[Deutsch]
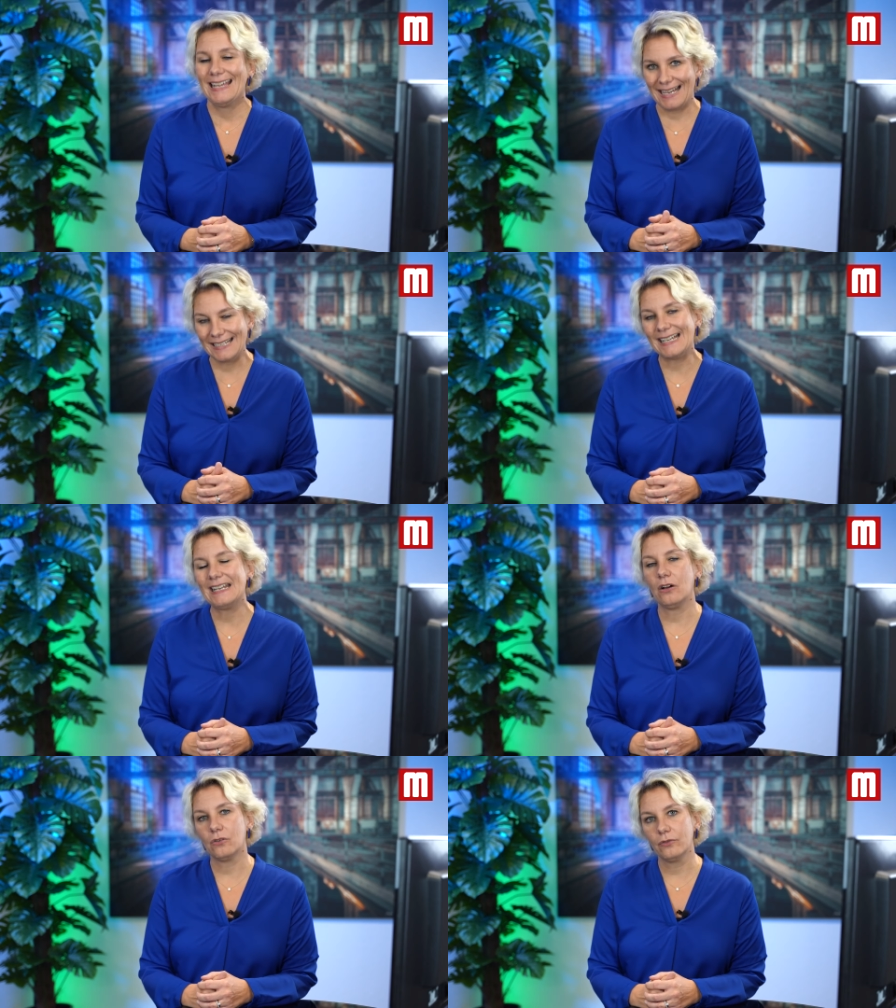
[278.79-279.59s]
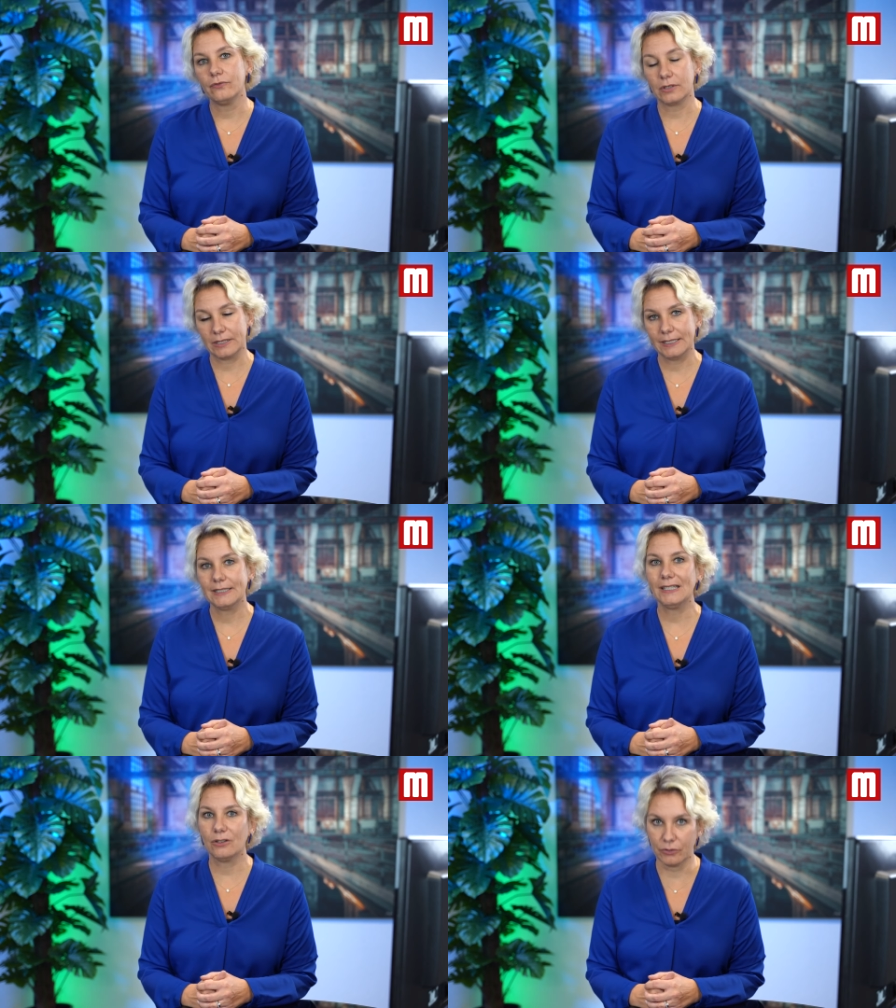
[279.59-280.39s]
ja, dann auch wirklich
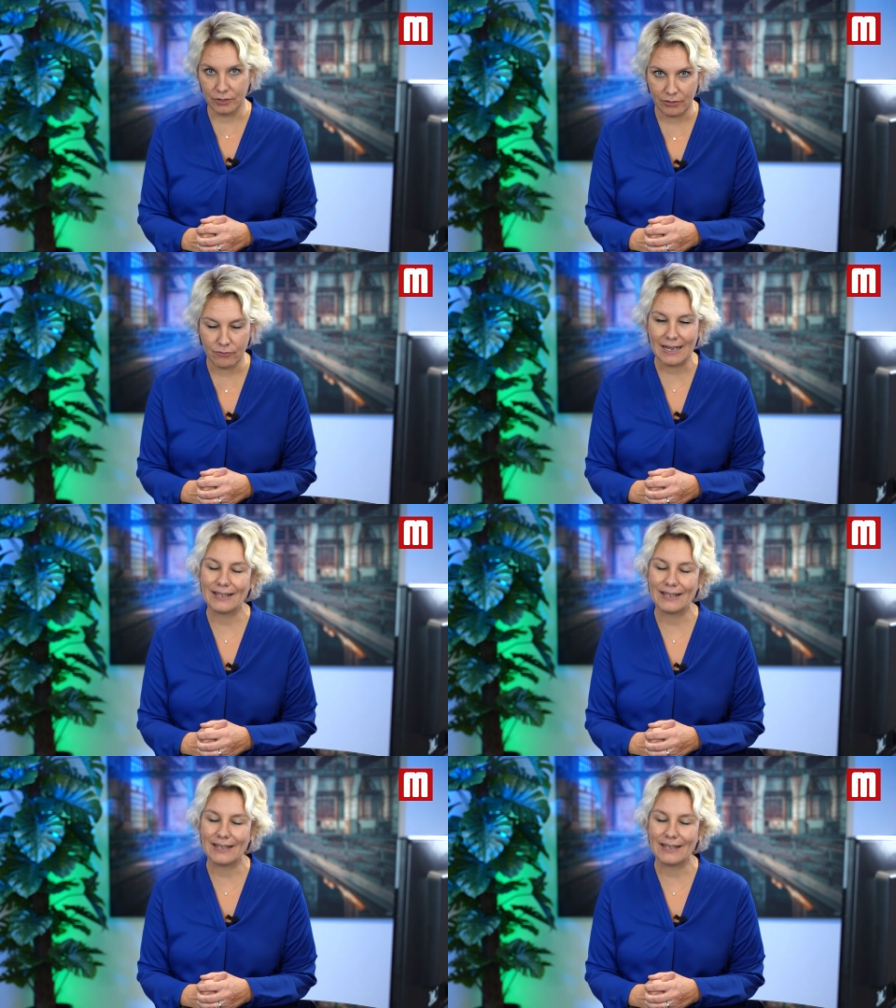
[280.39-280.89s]
die Kündigung.